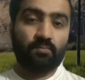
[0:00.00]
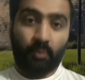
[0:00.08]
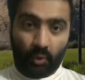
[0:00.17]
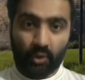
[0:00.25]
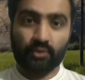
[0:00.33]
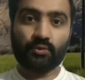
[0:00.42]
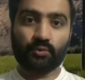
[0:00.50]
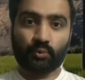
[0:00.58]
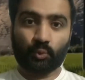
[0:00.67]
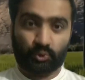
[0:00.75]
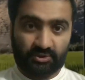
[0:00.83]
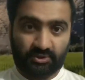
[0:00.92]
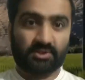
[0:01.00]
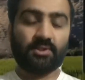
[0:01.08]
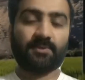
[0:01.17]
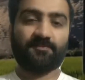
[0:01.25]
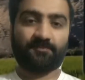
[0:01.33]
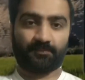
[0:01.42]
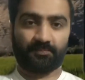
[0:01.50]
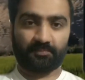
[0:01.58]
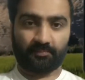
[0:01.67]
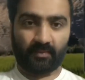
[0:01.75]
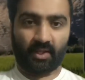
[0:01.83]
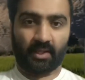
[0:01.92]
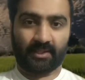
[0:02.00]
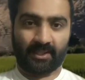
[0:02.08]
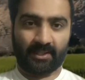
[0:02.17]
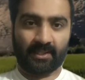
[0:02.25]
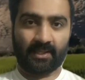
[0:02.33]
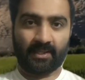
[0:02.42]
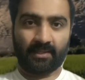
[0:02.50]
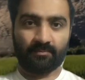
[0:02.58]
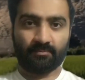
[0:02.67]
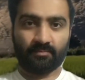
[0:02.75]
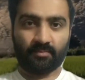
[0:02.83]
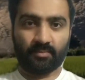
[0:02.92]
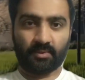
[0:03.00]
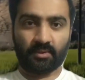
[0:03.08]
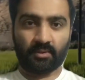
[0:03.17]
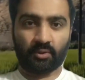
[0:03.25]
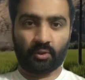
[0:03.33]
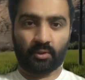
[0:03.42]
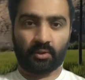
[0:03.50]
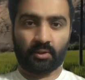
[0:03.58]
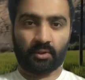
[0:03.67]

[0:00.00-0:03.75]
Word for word: बहुत कुछ कहना है और